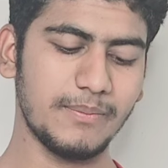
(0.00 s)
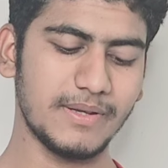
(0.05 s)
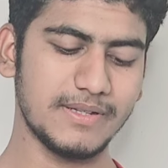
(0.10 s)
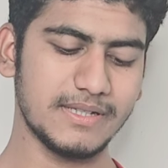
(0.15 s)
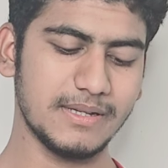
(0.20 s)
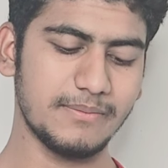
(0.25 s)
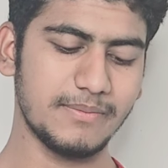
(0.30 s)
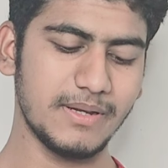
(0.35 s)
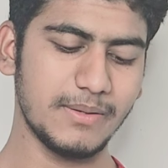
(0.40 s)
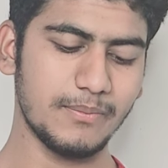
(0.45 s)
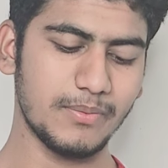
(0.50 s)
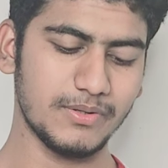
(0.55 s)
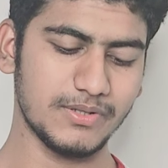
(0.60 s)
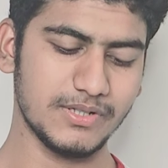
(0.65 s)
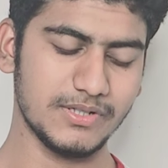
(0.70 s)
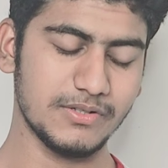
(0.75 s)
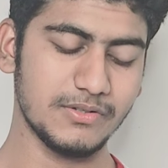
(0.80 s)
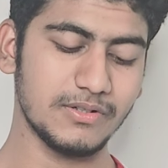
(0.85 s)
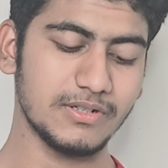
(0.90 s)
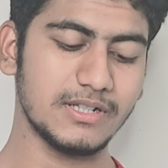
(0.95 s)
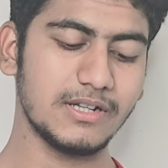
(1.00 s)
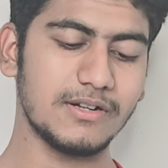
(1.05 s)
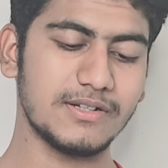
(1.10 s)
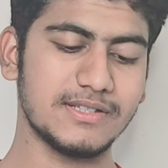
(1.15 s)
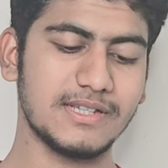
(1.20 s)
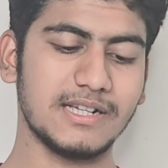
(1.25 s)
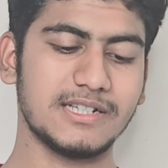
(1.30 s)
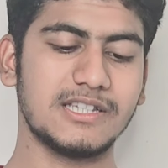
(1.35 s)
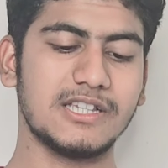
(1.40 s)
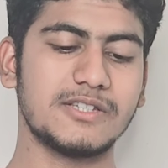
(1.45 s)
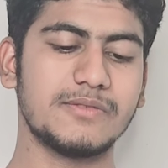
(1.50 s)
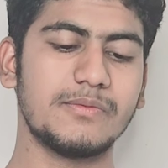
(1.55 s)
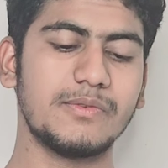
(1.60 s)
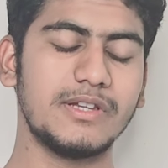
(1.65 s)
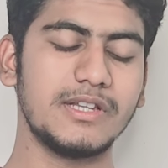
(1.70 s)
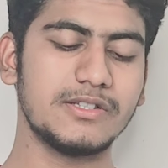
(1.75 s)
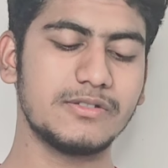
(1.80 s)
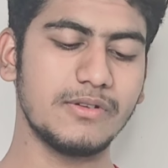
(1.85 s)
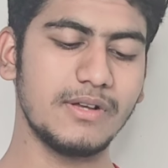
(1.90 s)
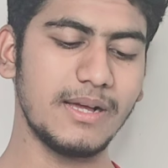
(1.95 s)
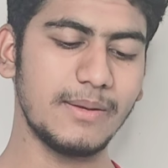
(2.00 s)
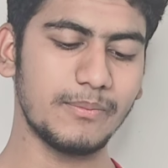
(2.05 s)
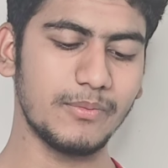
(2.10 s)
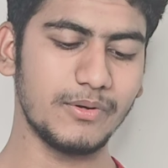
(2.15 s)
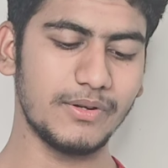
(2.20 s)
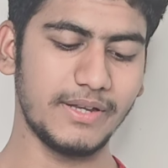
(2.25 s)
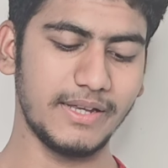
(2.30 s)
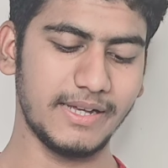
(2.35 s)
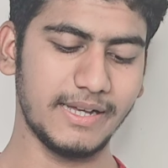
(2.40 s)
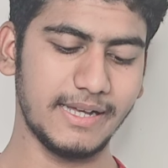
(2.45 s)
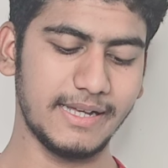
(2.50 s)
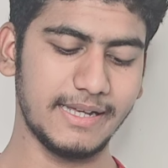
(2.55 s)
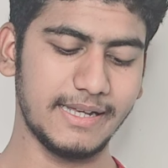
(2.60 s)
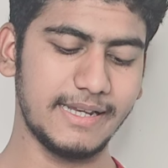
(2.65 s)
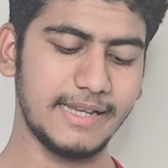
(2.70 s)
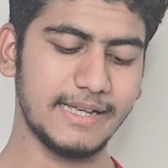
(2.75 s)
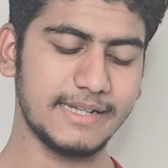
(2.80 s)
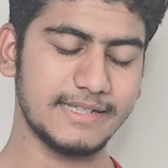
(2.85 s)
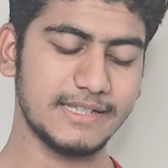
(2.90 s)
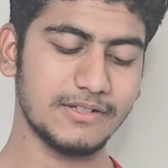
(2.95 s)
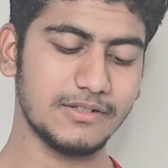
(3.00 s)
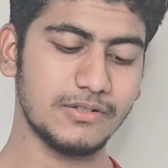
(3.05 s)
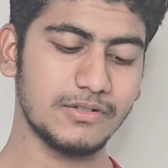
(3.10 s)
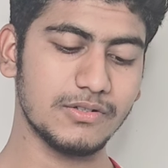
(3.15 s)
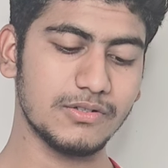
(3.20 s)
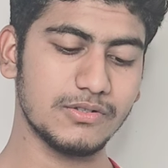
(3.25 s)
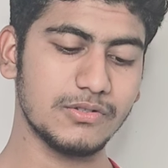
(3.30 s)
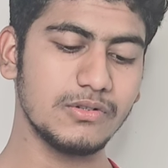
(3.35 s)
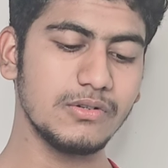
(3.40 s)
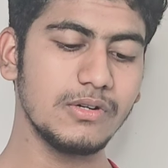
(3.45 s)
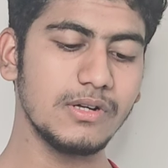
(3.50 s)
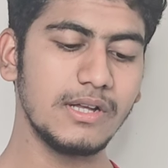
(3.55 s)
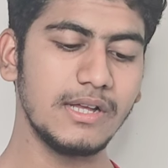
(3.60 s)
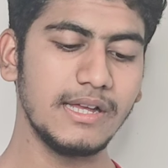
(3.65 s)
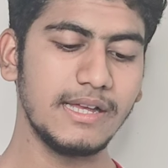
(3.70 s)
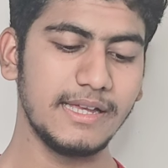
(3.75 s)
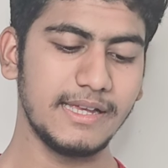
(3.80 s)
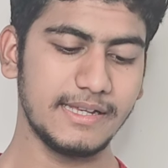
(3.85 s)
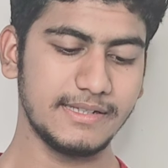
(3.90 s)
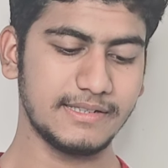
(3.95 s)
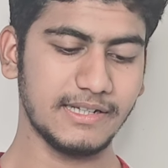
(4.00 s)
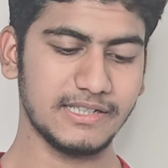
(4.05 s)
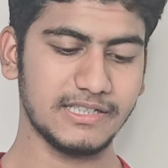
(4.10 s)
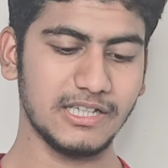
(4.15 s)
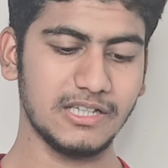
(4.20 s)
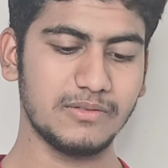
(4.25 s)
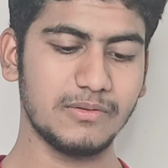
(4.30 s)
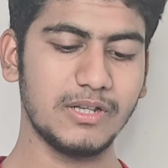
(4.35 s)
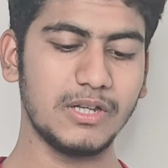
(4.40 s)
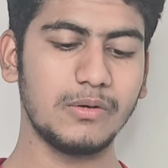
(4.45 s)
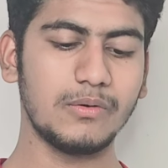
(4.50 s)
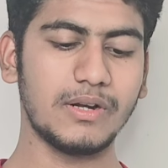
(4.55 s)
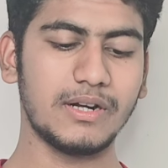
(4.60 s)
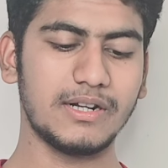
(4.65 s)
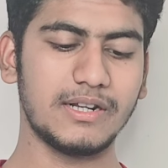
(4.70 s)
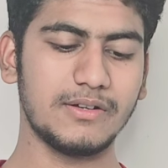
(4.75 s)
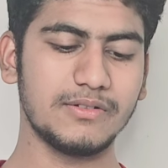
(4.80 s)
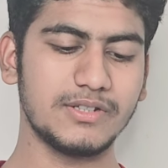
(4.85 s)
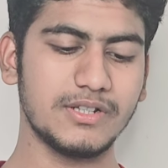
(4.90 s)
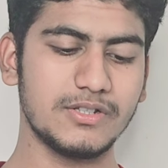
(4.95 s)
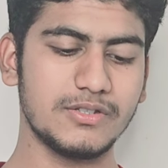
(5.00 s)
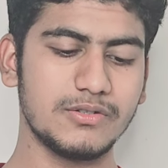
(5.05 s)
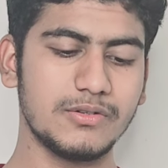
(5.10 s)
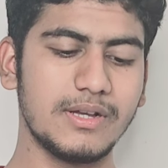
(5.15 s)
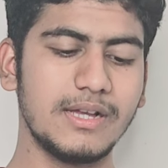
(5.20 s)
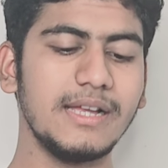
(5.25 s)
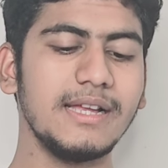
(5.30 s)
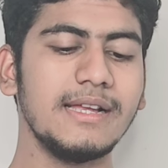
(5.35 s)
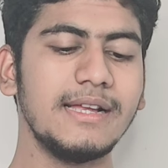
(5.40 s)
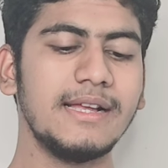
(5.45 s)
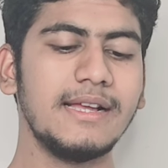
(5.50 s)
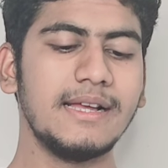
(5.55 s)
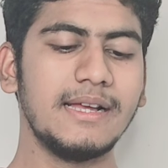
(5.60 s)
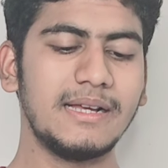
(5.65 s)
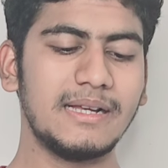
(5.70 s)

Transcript: तो आपके सामने ये प्रोसेसिंग हो रहा है और सक्सेसफुली जो है आपको दिखाया गया देख सकते हो दोस्तों ये सक्सेसफुली वन थाउजेंड जो है